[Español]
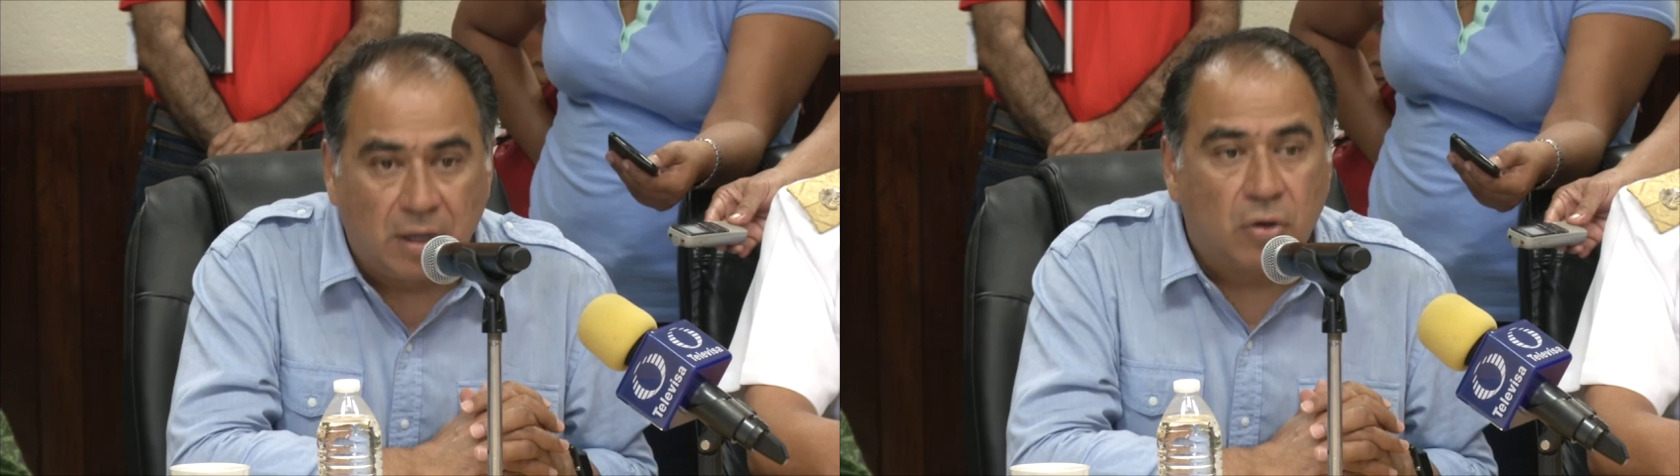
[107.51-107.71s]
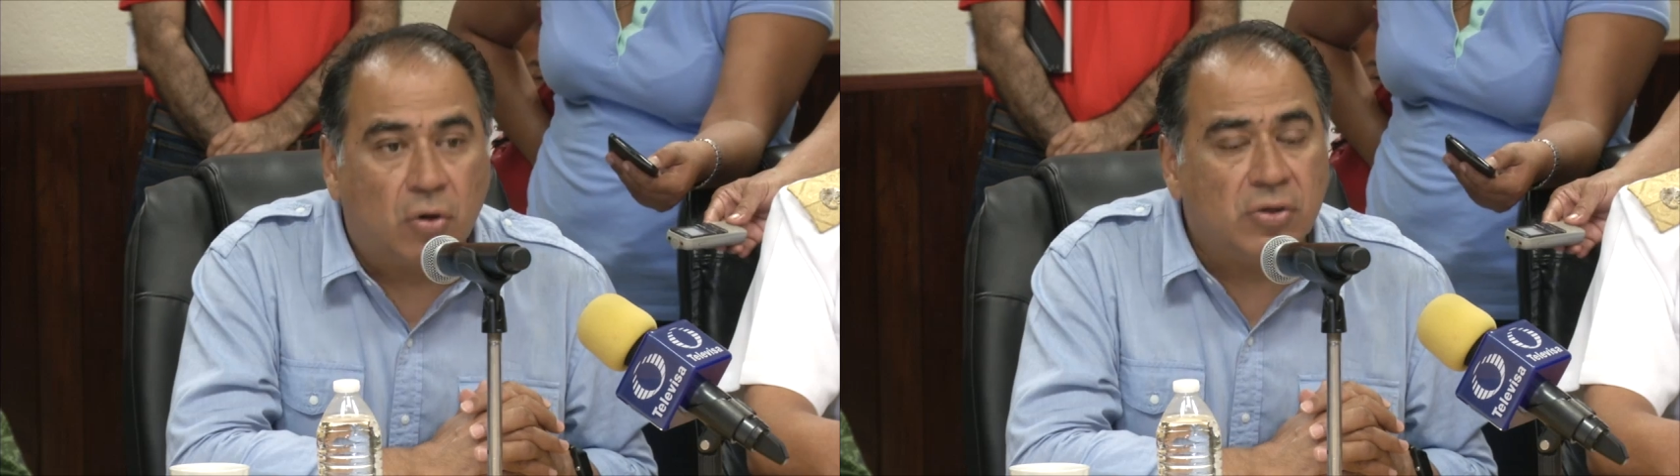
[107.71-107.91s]

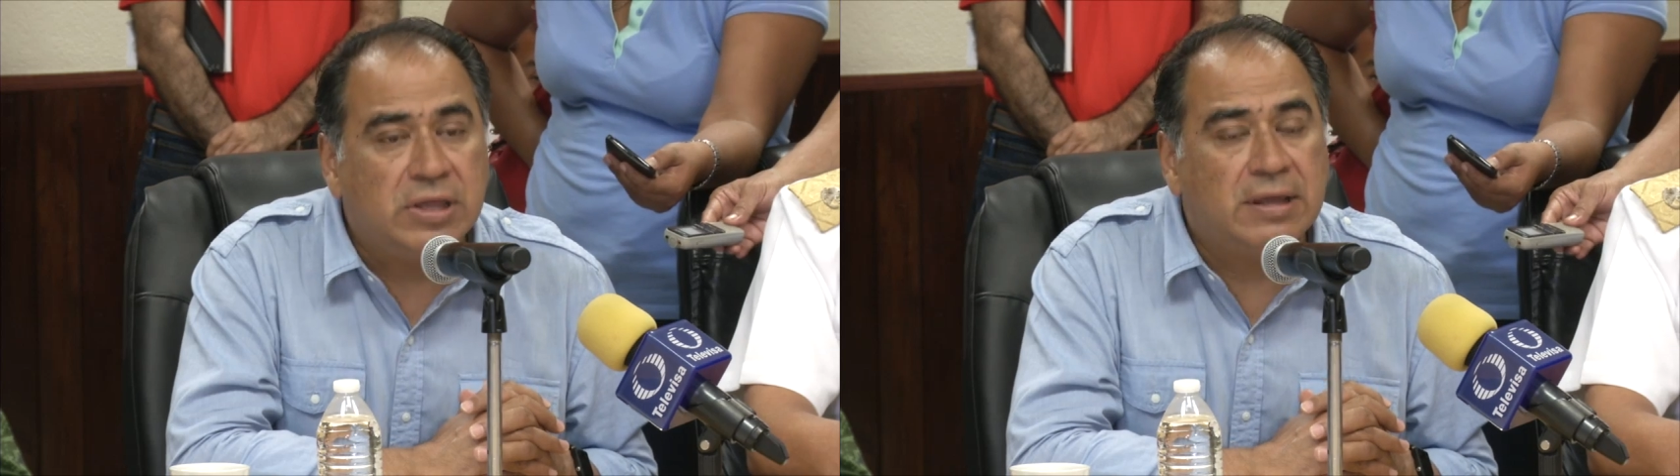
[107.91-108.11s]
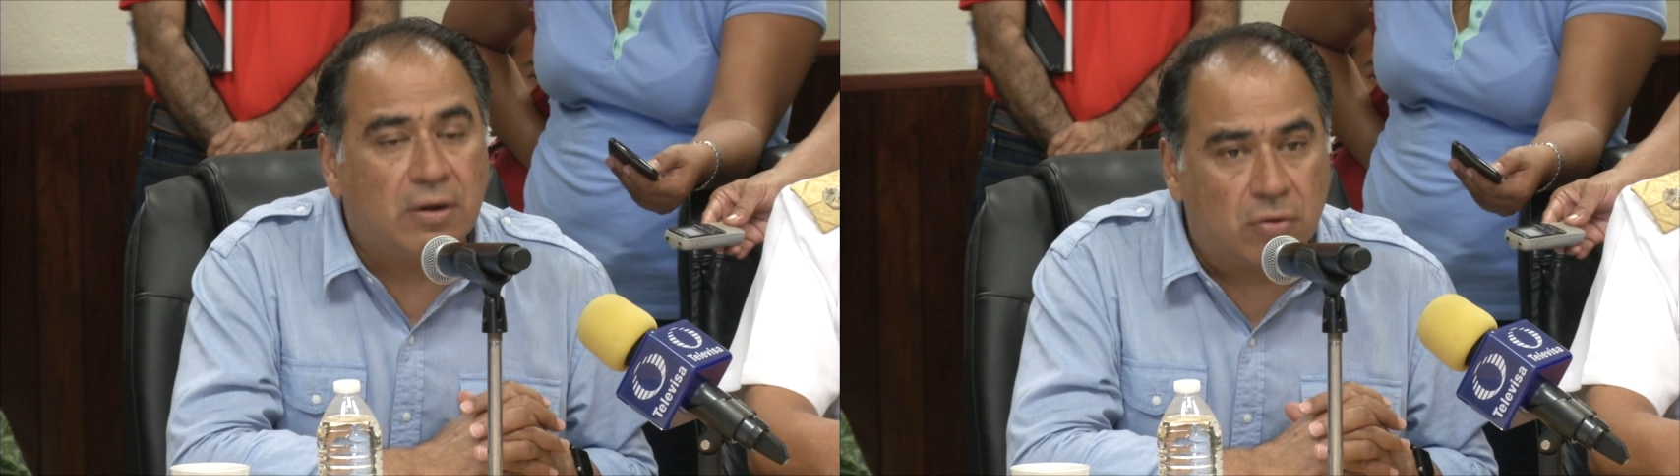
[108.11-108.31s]

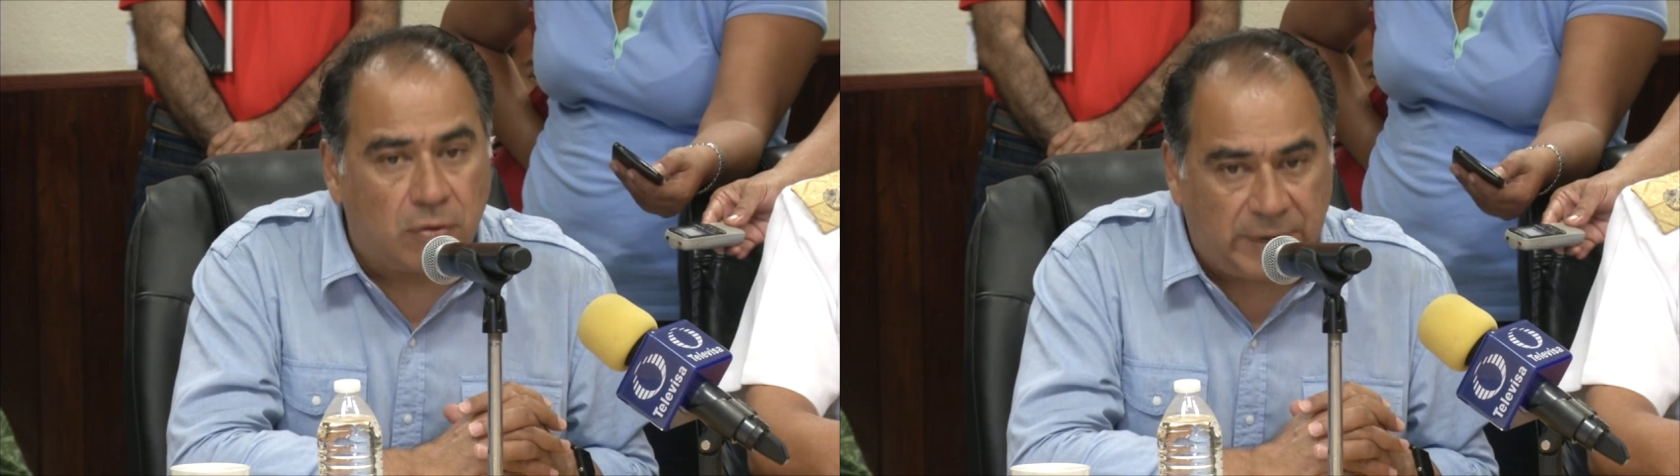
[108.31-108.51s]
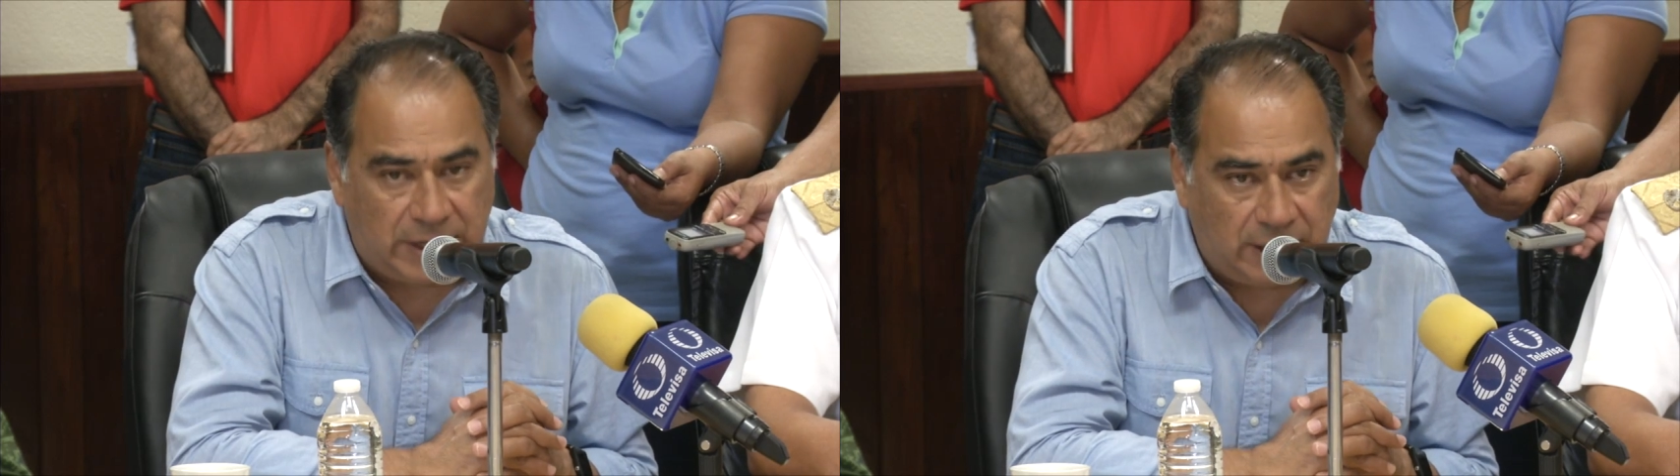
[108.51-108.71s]
Considero
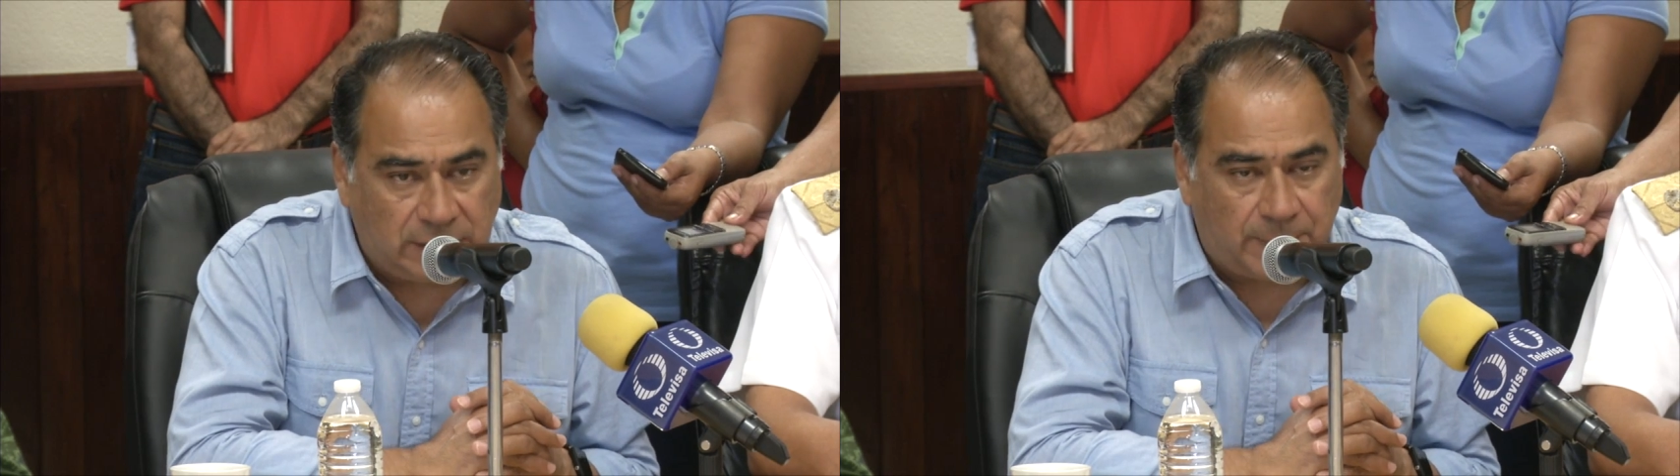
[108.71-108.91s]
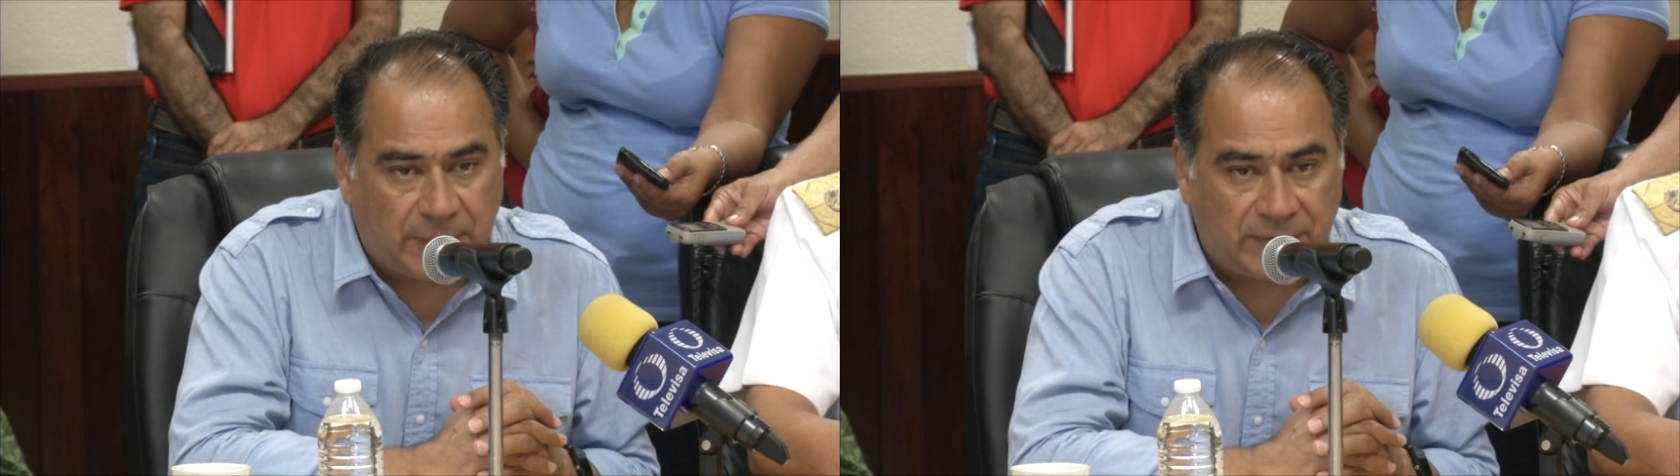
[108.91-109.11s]

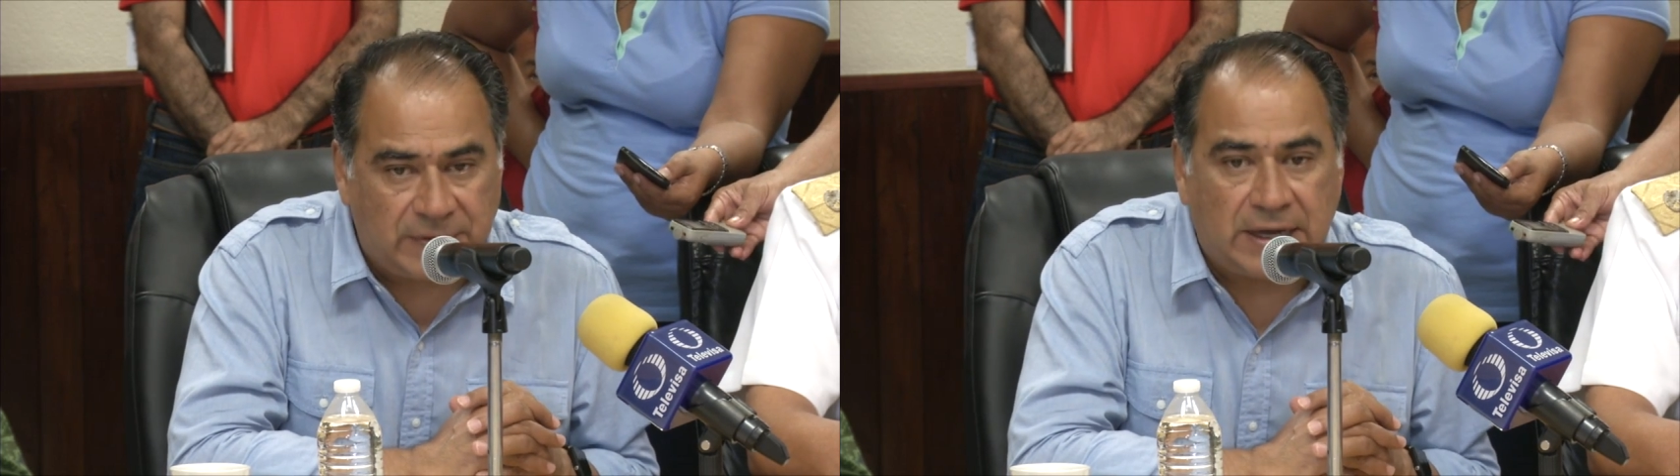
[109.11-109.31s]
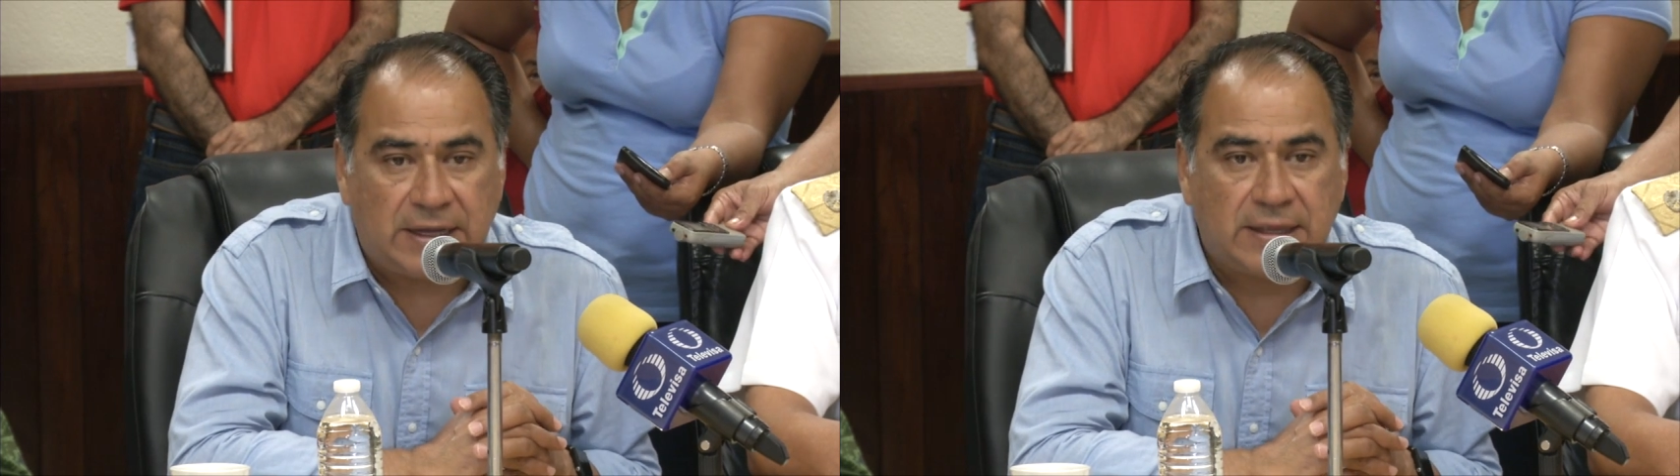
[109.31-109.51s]
conveniente, para
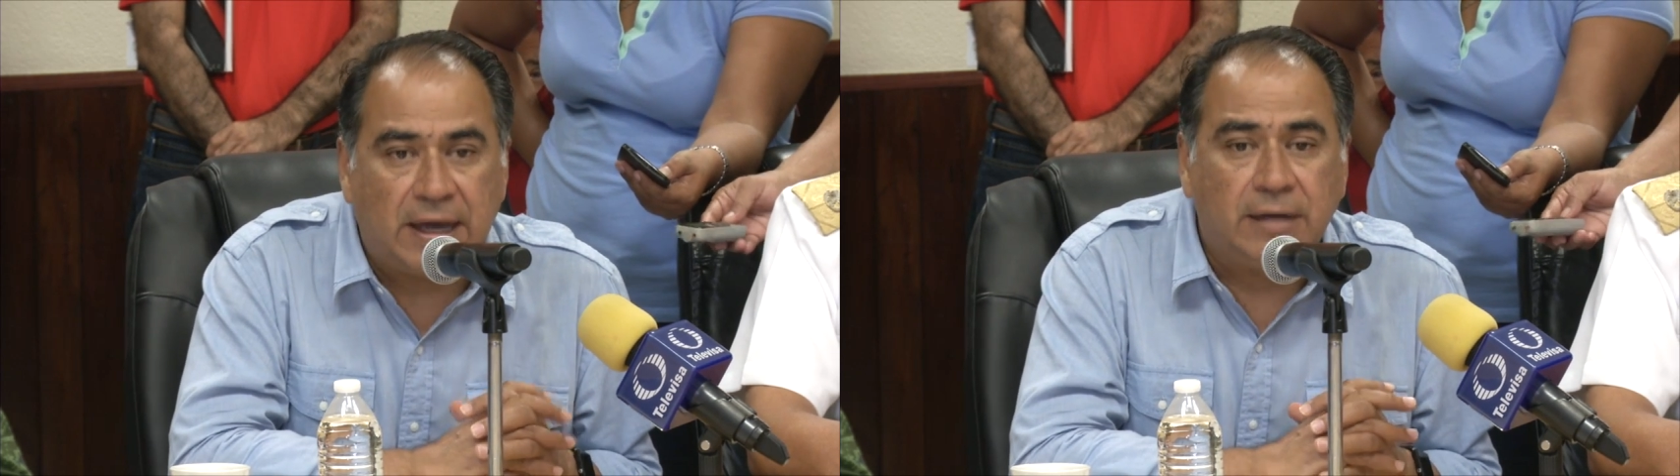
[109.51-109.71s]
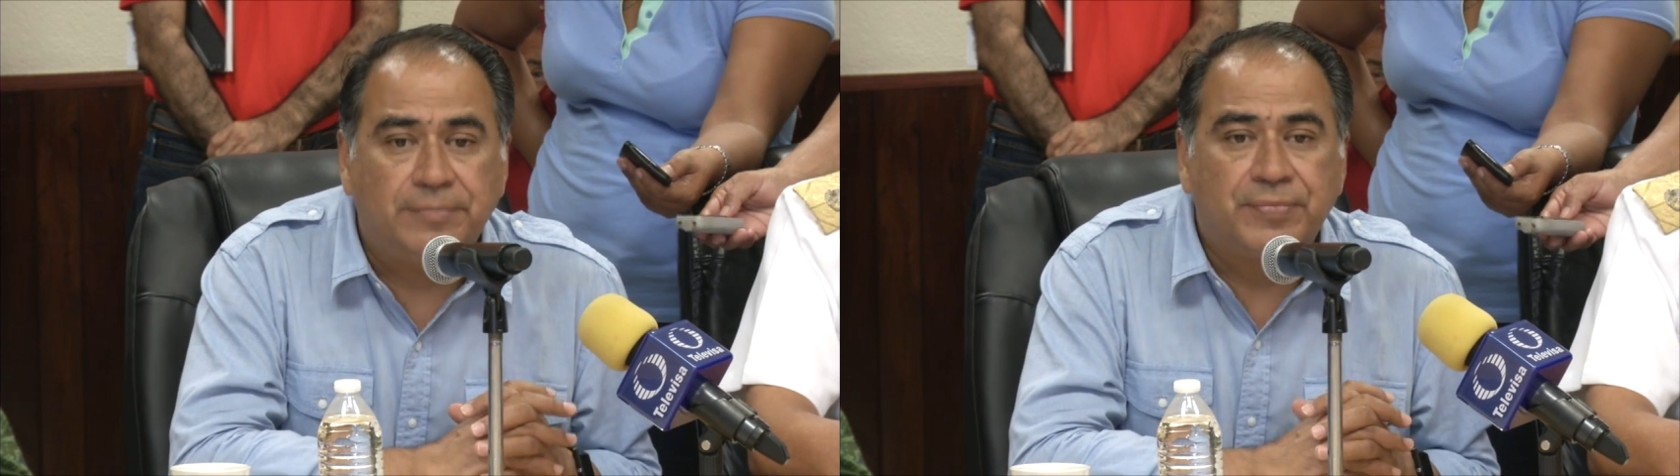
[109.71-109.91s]

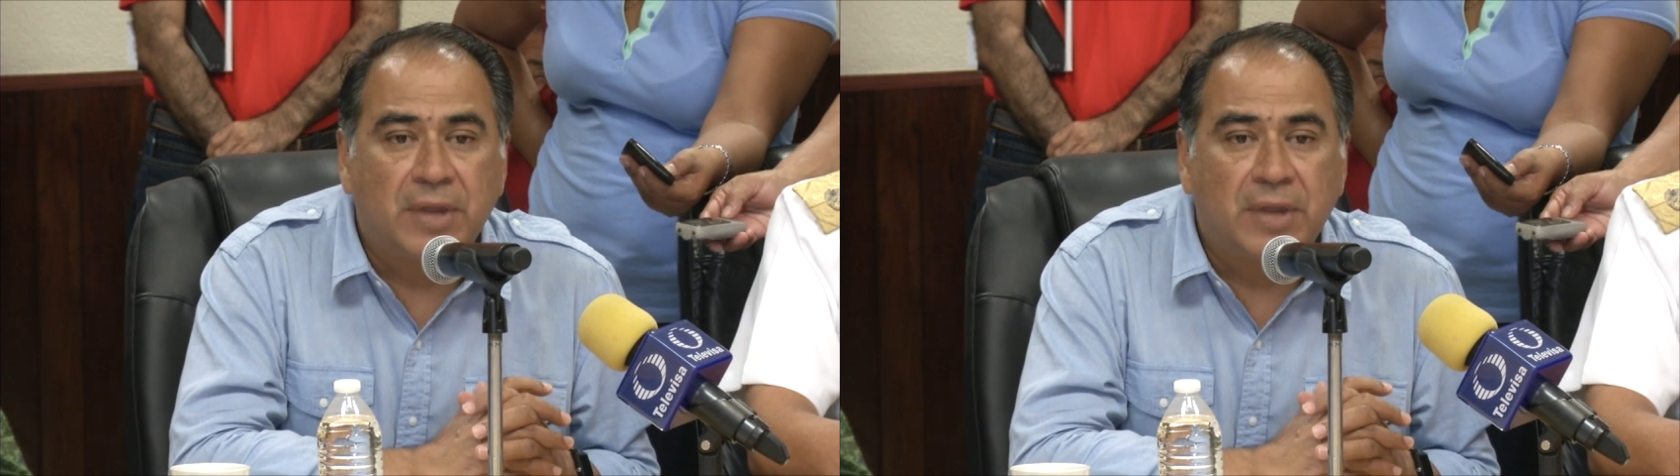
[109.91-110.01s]
finalizar,